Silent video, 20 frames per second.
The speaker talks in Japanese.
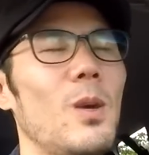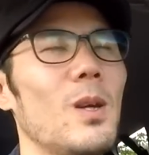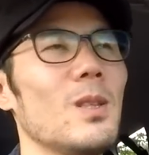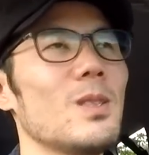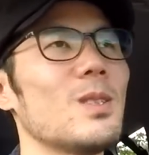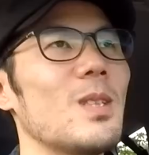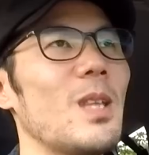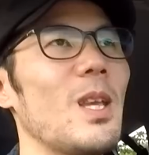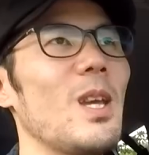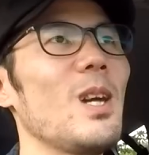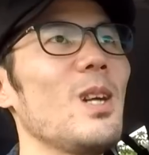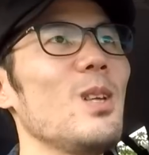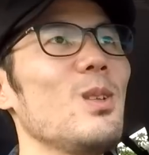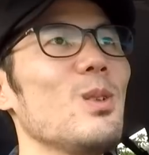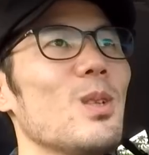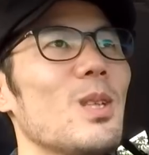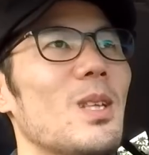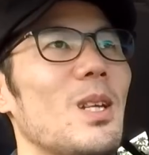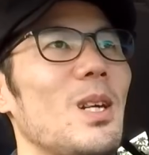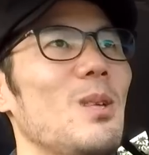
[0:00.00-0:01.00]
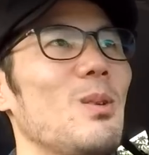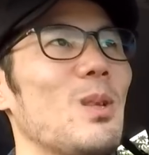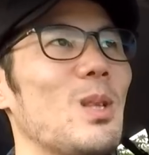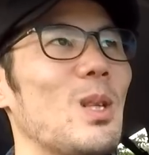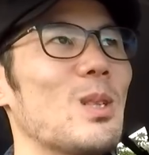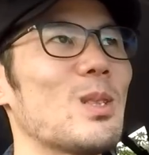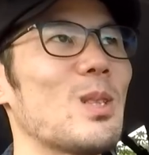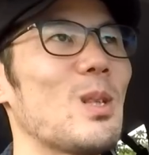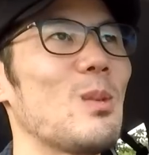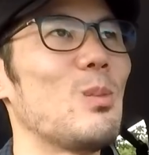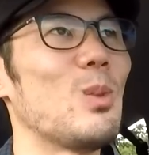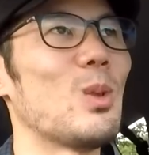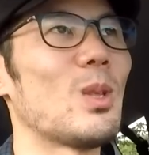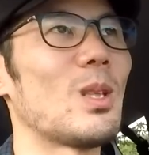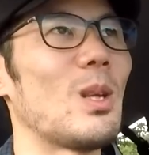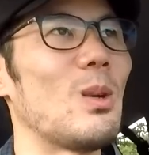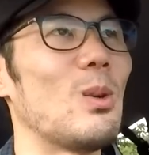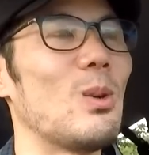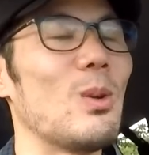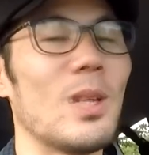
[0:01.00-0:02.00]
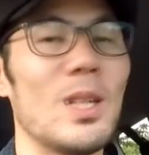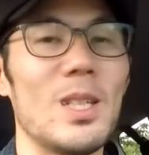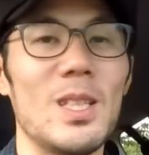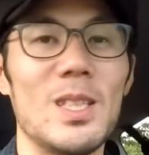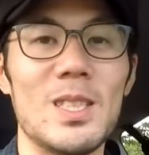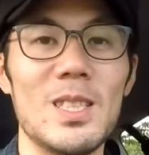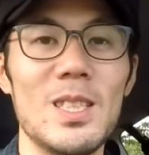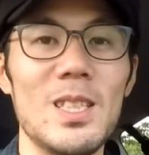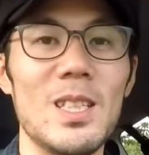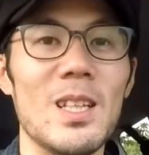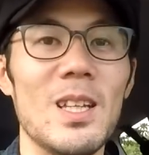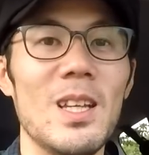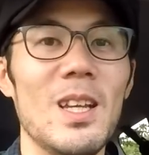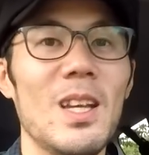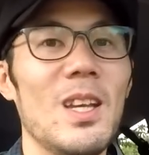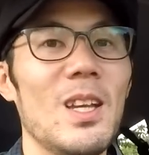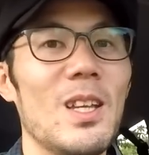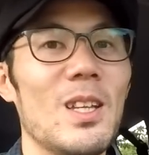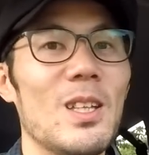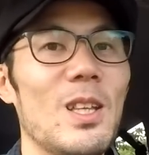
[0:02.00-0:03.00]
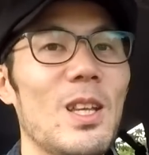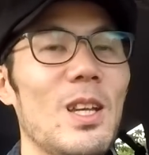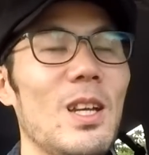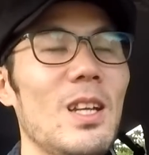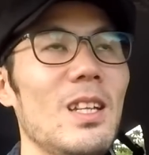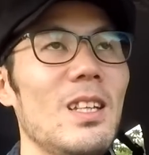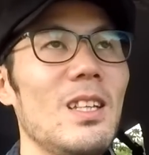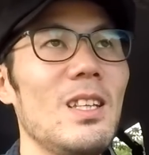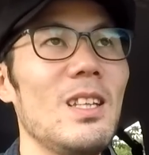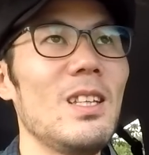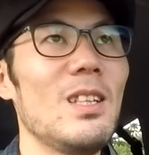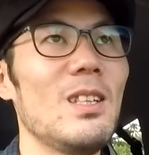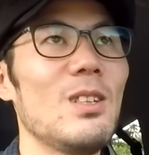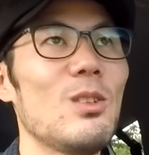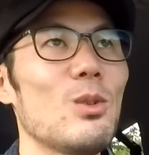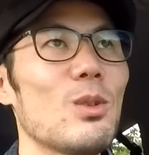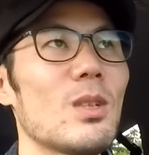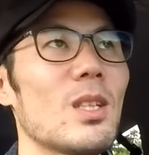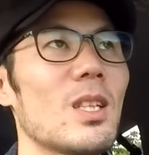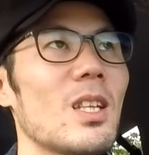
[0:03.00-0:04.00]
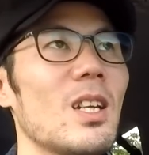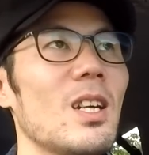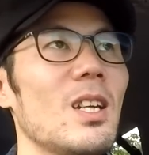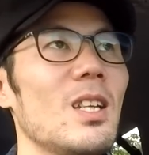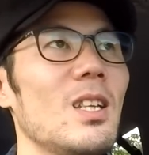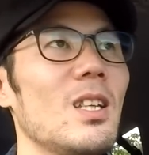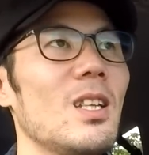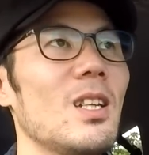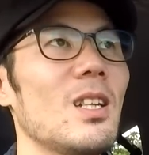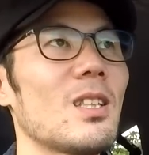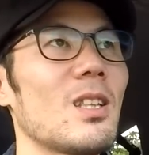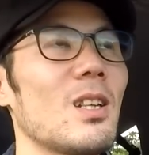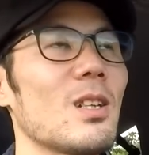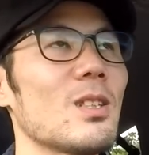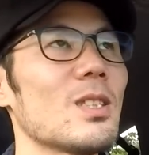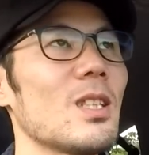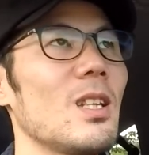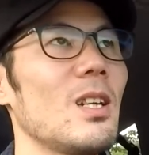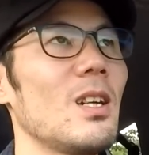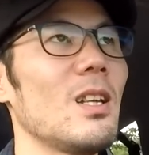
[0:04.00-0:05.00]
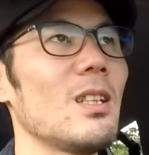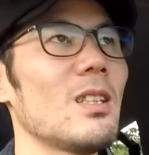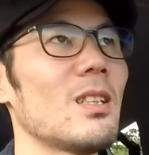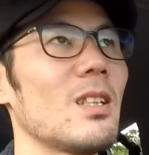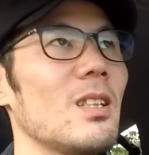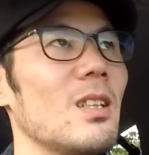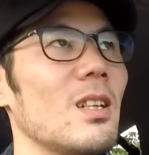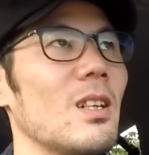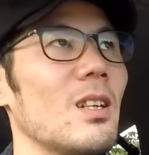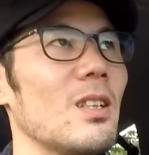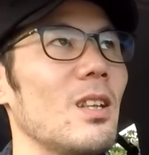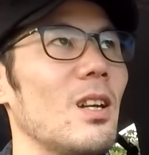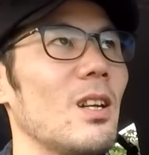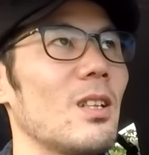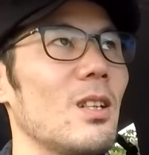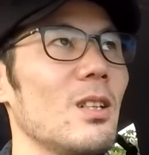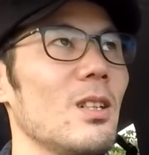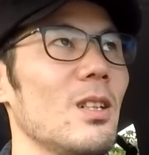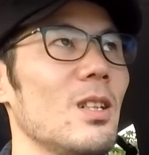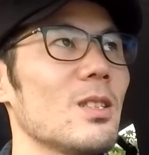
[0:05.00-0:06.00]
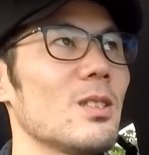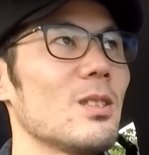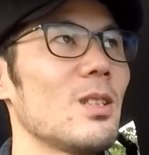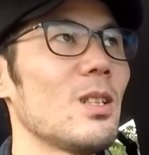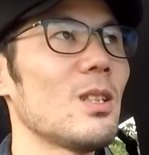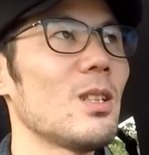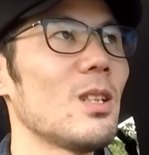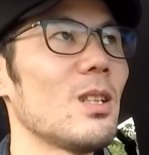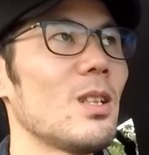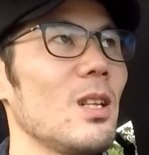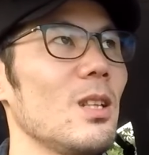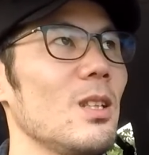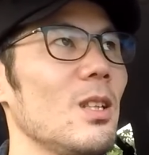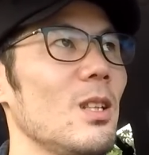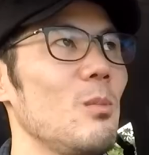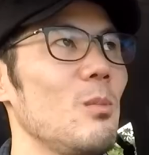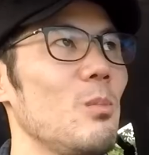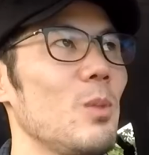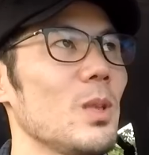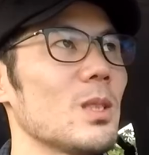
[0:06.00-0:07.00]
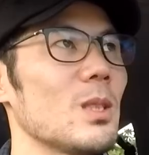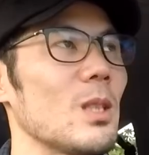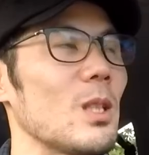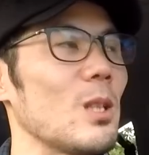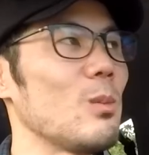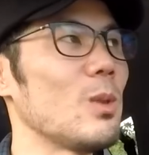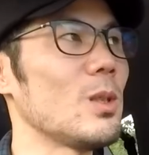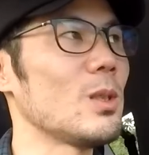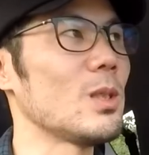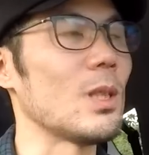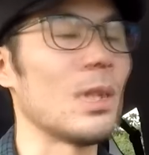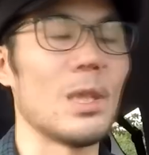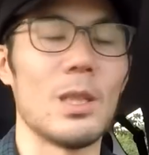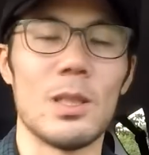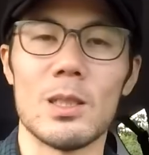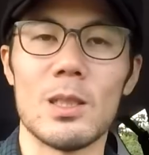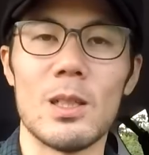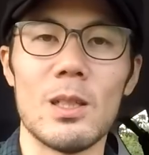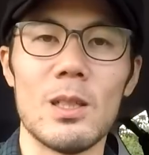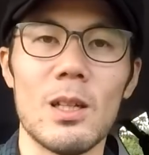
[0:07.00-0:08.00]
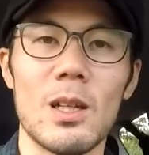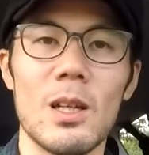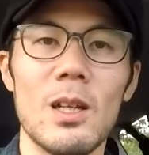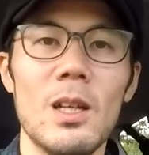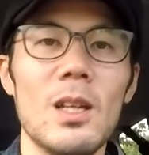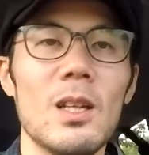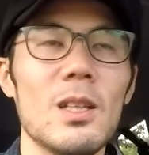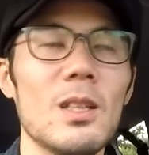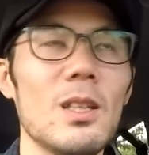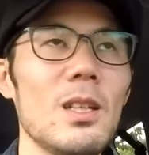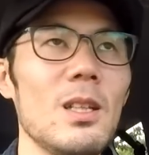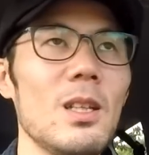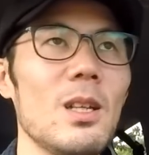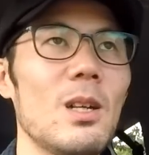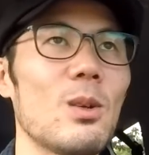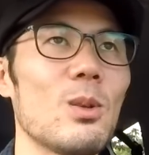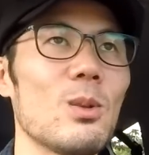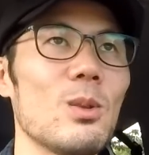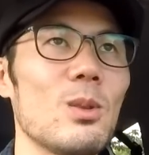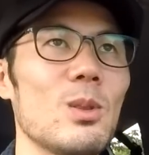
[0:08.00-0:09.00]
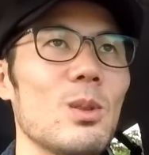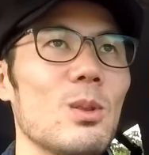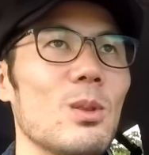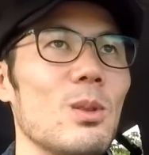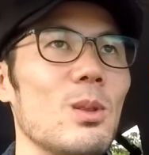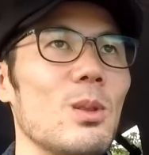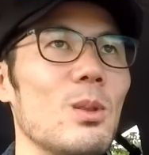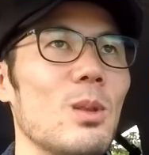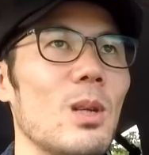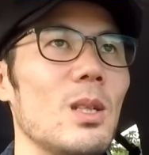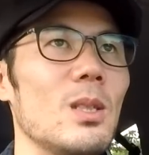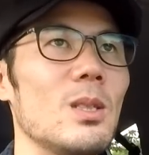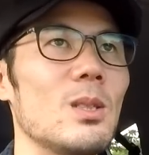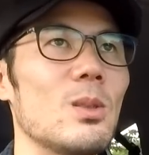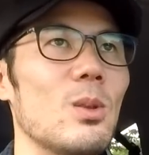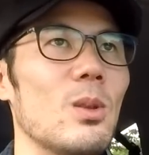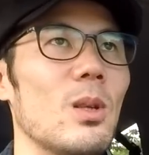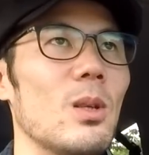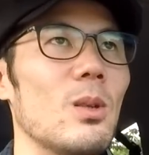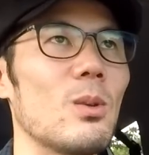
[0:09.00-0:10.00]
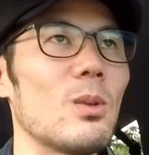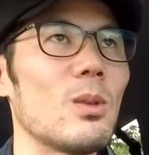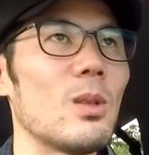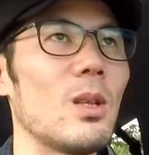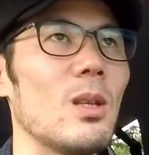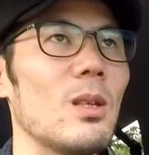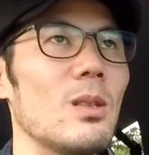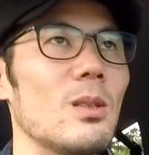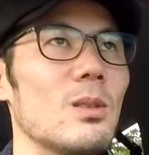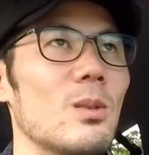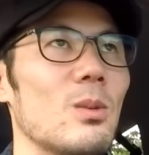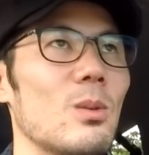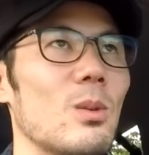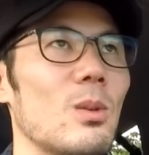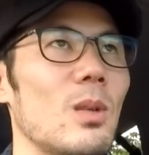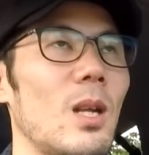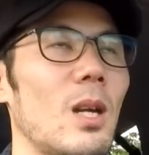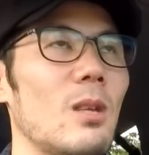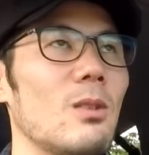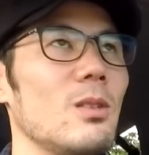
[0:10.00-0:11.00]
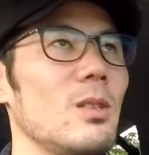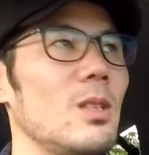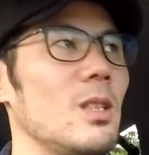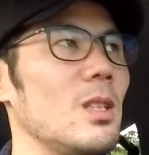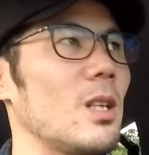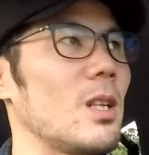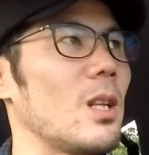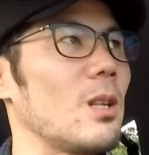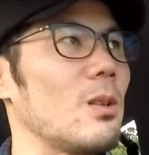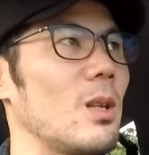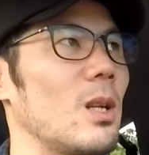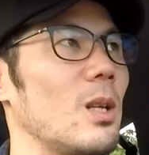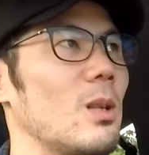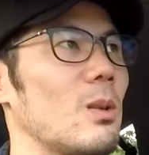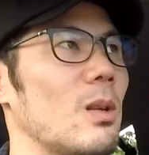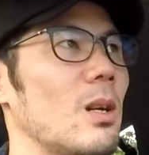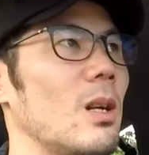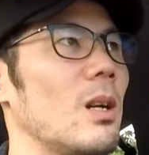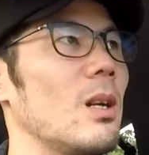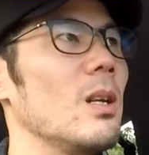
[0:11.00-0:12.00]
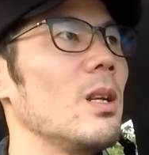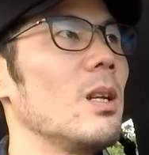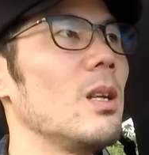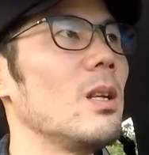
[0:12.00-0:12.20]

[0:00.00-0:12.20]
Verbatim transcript: まず出会いの機会はたくさん持った方がいいし、出会いの機会がたくさんあった中で当たり外れって大一発で決まるじゃないですか。なんか、なんでかこの人といると相性が良くて、その楽になれるなとか、